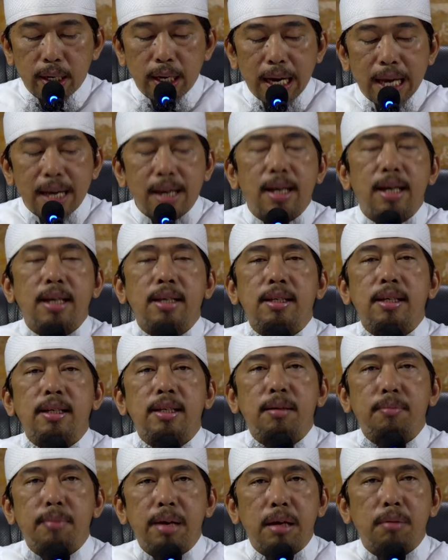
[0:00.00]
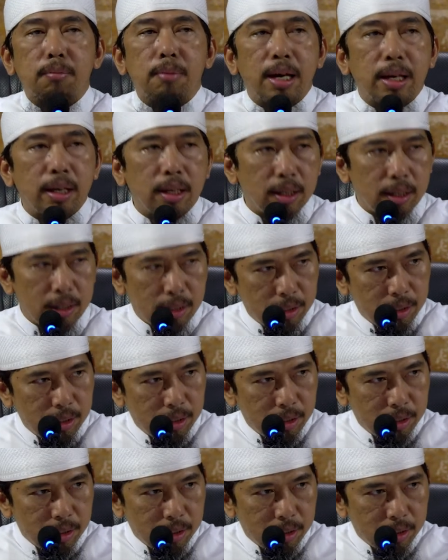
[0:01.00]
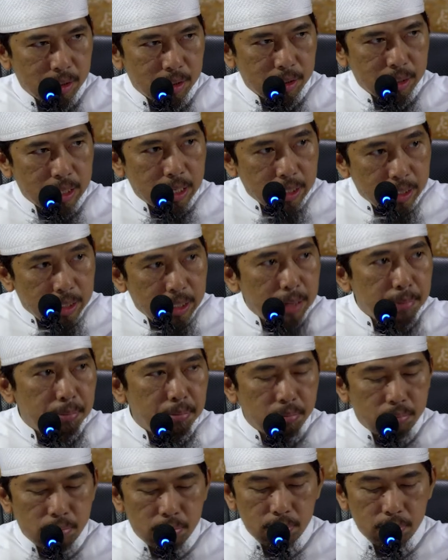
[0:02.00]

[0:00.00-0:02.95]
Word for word: dengarkan saja baik-baik dan diam